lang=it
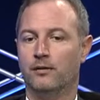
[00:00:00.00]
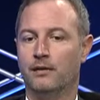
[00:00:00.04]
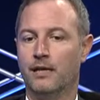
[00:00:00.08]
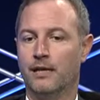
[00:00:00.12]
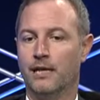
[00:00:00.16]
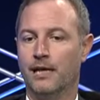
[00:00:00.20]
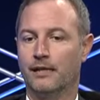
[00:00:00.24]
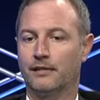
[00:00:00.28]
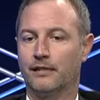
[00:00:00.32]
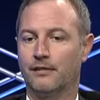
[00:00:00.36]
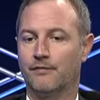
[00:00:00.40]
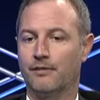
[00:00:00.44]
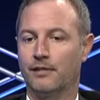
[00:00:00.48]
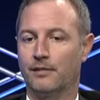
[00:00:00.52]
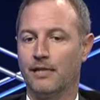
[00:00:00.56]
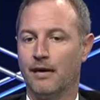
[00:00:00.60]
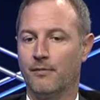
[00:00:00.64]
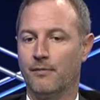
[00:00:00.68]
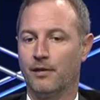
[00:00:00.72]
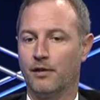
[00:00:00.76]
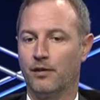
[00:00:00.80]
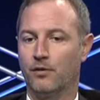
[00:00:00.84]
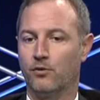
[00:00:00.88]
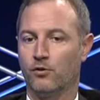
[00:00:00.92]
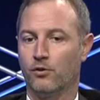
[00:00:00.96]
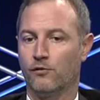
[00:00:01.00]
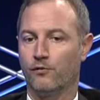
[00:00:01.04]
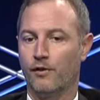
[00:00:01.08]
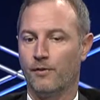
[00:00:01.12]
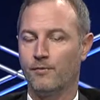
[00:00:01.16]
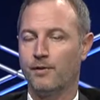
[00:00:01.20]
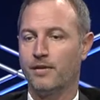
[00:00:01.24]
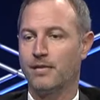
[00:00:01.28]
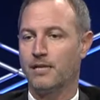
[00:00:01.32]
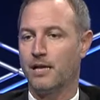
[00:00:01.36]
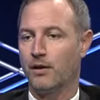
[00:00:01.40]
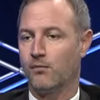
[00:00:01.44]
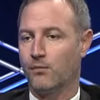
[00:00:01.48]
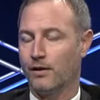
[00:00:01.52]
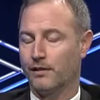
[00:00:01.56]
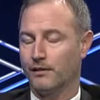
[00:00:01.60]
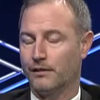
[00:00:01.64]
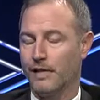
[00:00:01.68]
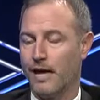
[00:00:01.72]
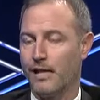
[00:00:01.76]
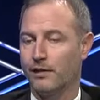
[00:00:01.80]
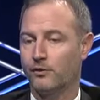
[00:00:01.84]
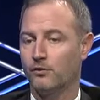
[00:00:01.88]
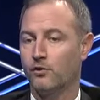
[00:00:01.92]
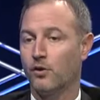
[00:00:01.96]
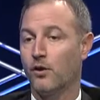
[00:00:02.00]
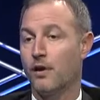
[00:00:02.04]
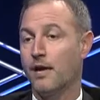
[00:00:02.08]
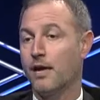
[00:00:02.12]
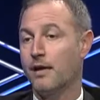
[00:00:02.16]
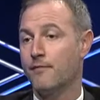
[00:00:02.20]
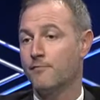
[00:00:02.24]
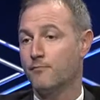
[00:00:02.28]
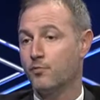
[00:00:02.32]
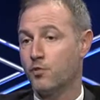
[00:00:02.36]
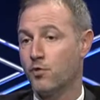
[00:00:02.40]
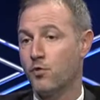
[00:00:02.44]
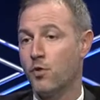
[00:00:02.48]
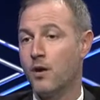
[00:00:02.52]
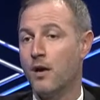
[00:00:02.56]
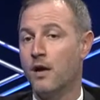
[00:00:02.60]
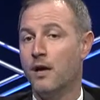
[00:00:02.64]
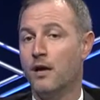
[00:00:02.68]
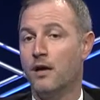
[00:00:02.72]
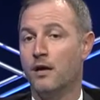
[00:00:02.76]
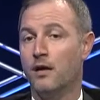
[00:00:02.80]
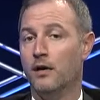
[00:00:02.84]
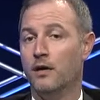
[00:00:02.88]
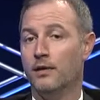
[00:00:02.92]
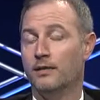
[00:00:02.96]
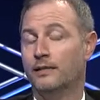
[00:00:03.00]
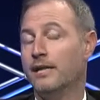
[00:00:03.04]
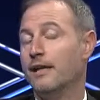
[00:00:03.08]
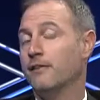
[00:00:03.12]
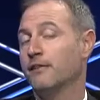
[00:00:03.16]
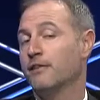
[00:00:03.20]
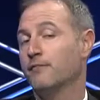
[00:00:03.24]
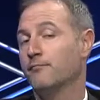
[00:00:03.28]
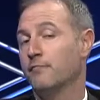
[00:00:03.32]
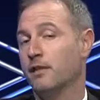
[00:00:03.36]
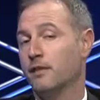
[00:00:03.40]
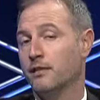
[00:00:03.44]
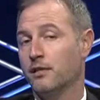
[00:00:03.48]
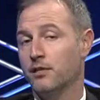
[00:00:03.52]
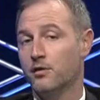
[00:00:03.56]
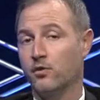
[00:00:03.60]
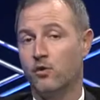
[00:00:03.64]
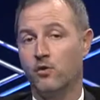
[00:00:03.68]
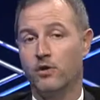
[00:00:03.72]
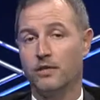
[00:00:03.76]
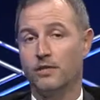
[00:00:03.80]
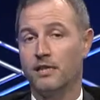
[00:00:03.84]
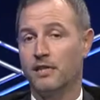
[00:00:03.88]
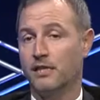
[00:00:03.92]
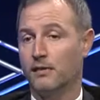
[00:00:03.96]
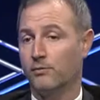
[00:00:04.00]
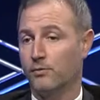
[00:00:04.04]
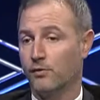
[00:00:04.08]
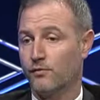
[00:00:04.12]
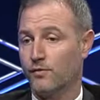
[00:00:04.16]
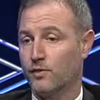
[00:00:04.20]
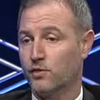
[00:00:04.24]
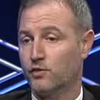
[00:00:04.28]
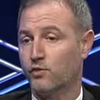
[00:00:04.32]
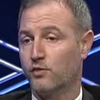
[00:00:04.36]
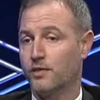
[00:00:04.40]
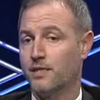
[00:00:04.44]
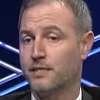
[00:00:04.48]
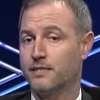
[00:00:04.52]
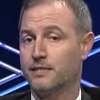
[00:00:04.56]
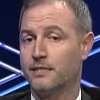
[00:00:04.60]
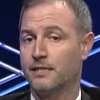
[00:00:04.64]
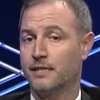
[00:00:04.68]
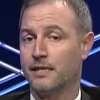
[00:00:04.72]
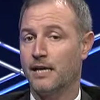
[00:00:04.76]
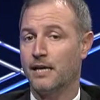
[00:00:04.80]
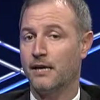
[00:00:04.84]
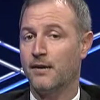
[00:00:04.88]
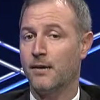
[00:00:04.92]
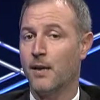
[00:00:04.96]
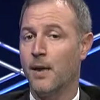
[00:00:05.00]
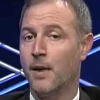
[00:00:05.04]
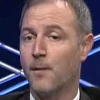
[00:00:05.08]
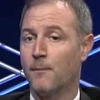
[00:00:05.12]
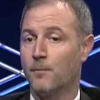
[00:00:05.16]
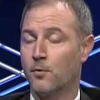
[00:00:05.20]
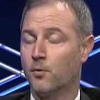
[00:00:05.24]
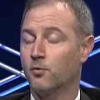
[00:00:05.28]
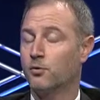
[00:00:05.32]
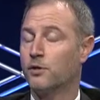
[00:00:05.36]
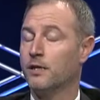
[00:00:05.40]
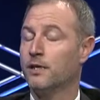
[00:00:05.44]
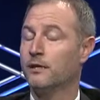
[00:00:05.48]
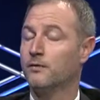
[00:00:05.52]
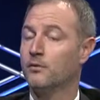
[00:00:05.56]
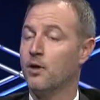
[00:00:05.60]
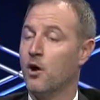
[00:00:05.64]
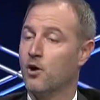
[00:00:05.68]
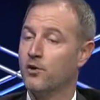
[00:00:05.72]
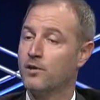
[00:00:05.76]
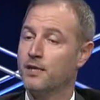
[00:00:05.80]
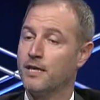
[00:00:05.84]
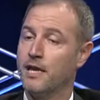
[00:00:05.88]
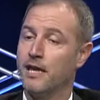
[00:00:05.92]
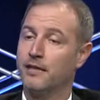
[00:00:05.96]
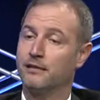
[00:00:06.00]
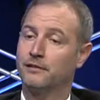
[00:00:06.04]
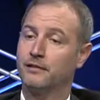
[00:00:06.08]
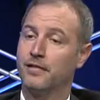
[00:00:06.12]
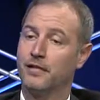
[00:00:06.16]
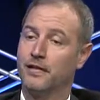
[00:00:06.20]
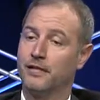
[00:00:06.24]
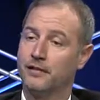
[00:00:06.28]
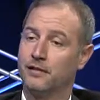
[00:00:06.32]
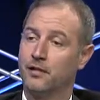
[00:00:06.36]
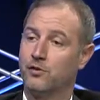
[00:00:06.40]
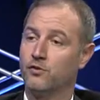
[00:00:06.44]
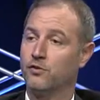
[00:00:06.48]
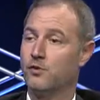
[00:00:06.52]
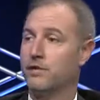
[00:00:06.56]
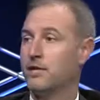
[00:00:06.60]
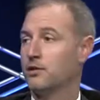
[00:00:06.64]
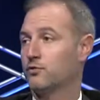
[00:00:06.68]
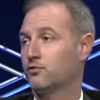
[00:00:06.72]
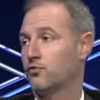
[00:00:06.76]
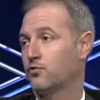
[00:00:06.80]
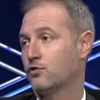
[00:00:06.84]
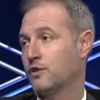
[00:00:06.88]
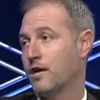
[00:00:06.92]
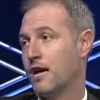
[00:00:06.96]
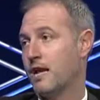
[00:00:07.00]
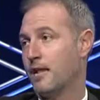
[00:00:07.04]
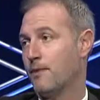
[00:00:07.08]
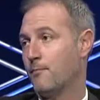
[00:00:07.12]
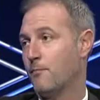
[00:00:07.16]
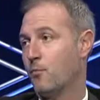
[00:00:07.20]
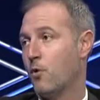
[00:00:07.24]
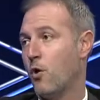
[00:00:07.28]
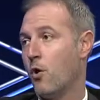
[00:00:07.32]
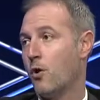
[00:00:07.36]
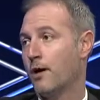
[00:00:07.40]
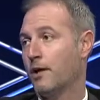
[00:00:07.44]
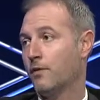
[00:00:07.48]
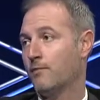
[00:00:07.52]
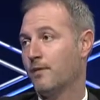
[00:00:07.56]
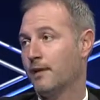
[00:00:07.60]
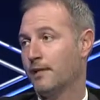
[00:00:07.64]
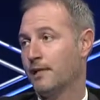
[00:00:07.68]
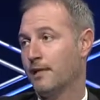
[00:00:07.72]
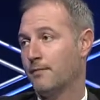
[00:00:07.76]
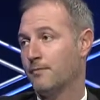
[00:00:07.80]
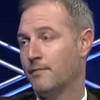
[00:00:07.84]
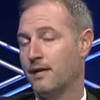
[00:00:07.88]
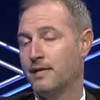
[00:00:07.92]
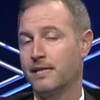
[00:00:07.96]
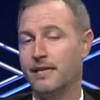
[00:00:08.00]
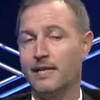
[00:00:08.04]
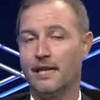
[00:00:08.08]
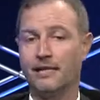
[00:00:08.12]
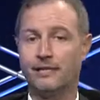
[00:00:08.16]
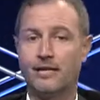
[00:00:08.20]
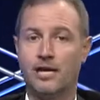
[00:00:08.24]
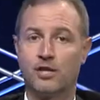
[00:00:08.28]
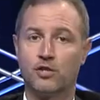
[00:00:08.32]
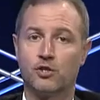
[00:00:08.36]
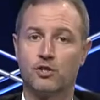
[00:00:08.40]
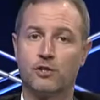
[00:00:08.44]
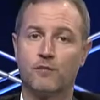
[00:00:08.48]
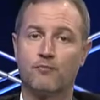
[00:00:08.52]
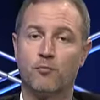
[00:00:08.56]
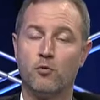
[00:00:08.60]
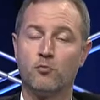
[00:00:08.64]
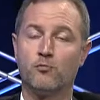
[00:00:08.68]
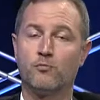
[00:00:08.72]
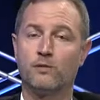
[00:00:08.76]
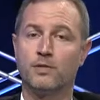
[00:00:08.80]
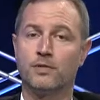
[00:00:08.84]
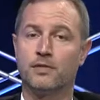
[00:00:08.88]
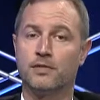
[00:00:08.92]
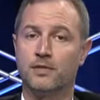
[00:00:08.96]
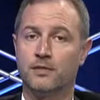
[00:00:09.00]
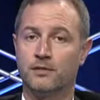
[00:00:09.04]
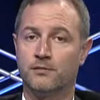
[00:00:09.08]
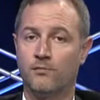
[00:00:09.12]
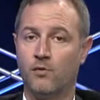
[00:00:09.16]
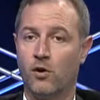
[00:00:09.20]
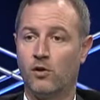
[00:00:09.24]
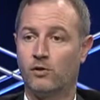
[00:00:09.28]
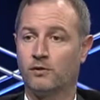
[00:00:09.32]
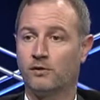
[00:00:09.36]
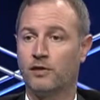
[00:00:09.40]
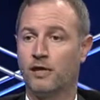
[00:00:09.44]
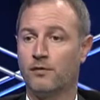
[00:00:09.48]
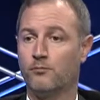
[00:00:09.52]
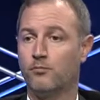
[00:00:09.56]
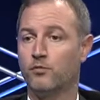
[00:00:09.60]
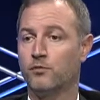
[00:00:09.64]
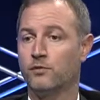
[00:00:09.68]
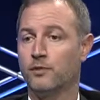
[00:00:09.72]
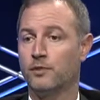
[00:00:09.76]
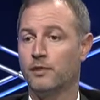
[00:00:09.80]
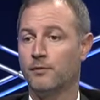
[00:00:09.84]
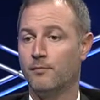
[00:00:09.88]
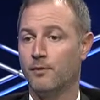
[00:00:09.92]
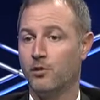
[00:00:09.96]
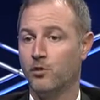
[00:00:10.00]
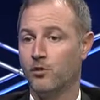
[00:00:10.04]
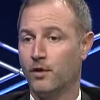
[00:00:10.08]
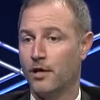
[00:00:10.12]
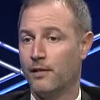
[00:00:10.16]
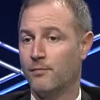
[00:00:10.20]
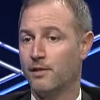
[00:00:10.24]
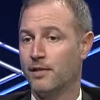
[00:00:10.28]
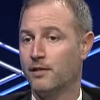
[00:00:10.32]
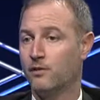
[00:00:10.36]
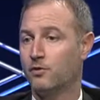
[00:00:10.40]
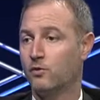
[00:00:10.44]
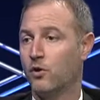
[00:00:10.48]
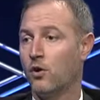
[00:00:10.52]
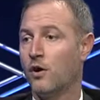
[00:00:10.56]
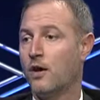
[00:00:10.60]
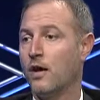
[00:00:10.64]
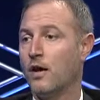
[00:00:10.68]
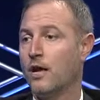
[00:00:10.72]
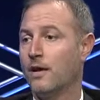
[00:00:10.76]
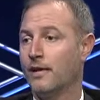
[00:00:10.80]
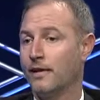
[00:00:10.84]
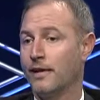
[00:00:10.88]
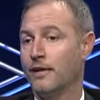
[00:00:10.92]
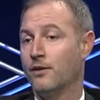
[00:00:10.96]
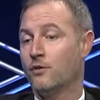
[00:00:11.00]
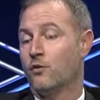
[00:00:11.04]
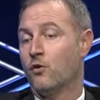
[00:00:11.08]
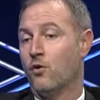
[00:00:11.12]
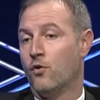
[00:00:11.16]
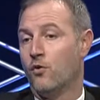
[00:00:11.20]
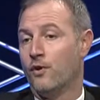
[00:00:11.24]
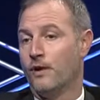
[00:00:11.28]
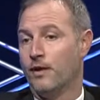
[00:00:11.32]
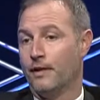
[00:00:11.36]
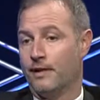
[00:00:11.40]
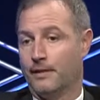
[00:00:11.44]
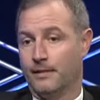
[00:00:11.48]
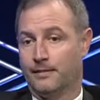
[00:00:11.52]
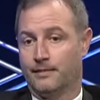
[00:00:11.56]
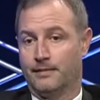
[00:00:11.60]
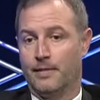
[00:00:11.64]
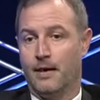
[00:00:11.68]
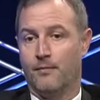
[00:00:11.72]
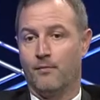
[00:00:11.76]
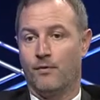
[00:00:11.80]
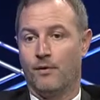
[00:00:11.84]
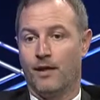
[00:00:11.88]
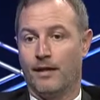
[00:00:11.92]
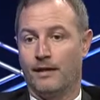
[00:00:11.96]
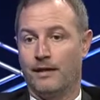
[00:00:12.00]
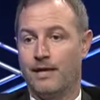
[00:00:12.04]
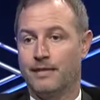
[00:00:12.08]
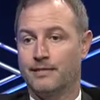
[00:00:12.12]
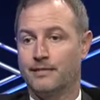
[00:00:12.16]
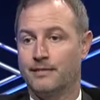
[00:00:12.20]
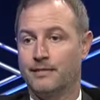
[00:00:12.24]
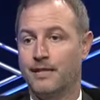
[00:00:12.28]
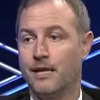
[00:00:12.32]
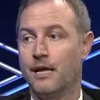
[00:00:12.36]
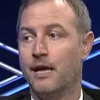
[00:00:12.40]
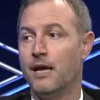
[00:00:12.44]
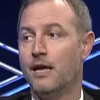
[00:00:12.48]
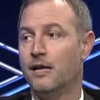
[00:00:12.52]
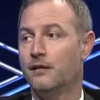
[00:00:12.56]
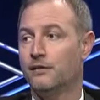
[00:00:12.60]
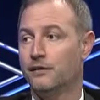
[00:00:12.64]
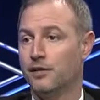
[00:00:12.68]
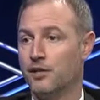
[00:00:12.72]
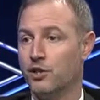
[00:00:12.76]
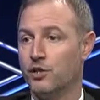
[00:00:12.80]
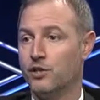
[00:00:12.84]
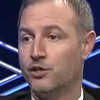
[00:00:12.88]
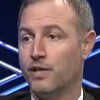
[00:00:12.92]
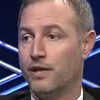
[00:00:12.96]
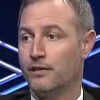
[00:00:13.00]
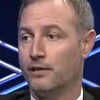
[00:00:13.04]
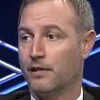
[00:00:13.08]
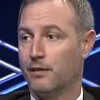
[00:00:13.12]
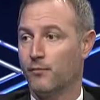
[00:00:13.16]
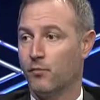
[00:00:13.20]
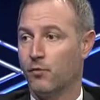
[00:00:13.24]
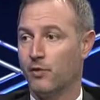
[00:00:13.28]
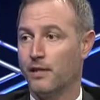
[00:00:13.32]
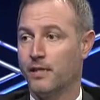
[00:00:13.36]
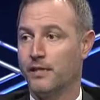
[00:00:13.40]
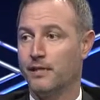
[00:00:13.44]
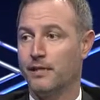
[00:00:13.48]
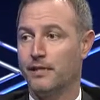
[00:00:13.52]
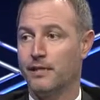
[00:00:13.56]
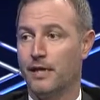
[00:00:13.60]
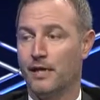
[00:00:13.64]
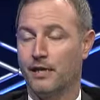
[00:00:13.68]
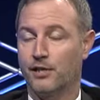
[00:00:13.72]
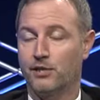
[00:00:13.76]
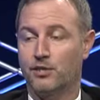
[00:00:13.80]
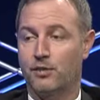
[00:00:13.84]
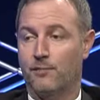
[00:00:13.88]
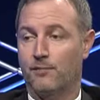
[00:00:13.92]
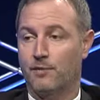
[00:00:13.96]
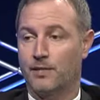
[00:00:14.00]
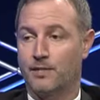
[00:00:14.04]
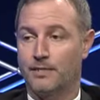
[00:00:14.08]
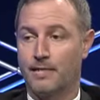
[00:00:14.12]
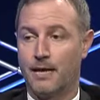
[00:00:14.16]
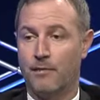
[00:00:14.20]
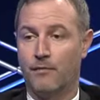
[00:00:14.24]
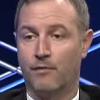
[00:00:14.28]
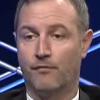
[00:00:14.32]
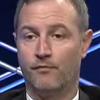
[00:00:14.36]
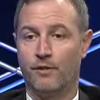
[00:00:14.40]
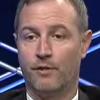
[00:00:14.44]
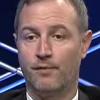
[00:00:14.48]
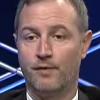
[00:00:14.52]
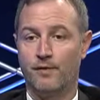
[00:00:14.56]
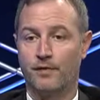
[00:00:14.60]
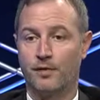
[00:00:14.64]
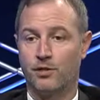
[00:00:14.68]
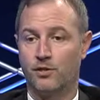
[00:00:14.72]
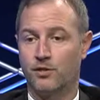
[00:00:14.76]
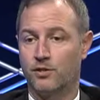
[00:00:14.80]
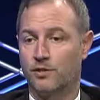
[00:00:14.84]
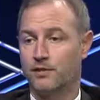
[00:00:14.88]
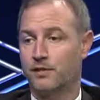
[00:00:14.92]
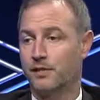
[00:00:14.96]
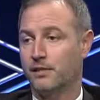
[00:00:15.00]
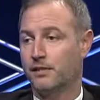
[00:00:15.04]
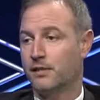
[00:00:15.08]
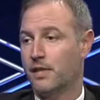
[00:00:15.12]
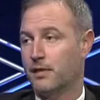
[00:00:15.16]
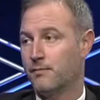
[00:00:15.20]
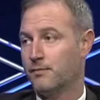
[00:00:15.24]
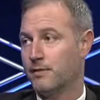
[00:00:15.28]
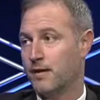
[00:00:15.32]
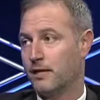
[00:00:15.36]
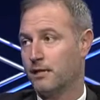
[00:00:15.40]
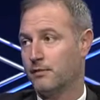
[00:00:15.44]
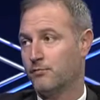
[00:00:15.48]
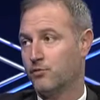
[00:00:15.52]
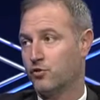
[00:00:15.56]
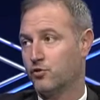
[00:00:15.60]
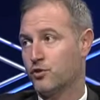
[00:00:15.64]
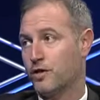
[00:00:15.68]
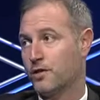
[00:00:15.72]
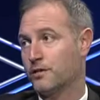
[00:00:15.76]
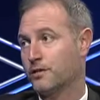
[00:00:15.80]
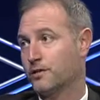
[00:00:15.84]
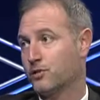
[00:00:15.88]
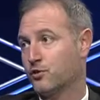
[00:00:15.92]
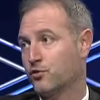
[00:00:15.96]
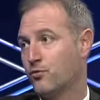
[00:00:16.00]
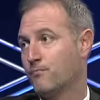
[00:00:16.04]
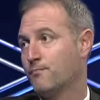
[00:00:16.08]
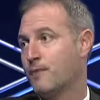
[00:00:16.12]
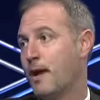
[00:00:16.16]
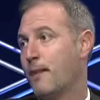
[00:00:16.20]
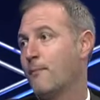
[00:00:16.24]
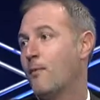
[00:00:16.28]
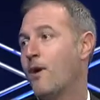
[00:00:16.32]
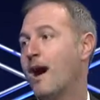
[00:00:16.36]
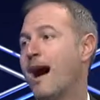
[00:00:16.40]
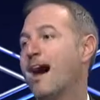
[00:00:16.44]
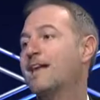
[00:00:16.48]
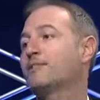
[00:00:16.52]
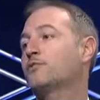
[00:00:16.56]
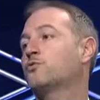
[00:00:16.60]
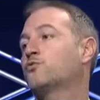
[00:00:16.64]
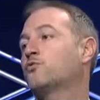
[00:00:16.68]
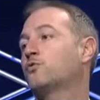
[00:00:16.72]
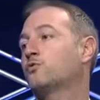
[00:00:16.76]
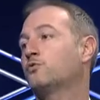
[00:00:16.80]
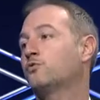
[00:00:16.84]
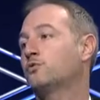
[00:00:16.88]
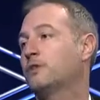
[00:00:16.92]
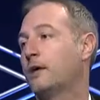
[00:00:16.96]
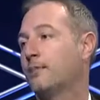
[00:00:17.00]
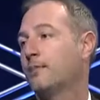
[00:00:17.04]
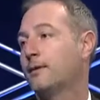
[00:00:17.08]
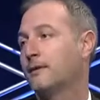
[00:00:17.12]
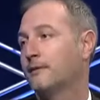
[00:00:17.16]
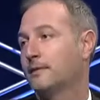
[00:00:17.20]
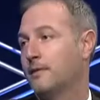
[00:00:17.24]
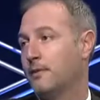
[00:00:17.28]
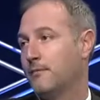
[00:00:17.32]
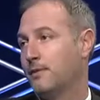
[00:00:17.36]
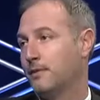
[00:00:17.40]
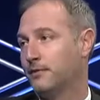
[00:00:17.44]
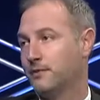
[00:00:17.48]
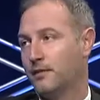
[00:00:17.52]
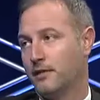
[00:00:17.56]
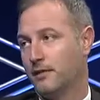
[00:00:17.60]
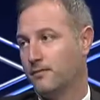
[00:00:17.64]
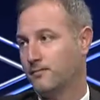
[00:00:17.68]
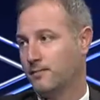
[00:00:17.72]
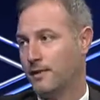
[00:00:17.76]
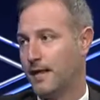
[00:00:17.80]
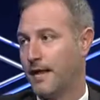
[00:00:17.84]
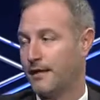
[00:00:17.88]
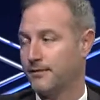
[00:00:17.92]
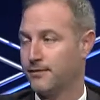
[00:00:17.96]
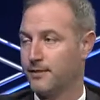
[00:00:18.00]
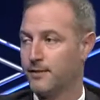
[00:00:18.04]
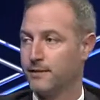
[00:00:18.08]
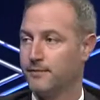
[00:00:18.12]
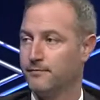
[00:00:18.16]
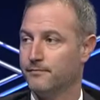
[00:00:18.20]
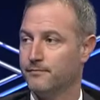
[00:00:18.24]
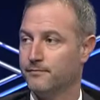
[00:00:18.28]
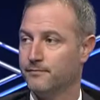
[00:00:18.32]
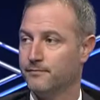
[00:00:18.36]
delle attività per le loro famiglie e quant'altro, e in più eh, i tanti imprenditori, i tanti professionisti che più di ogni altra categoria sociale può in qualche maniera darci i punti di svolta, i punti di miglioramento che noi che siamo una classe dirigente politica che ci apprestiamo ovviamente a gestire determinati processi dobbiamo assolutamente mettere in pratica.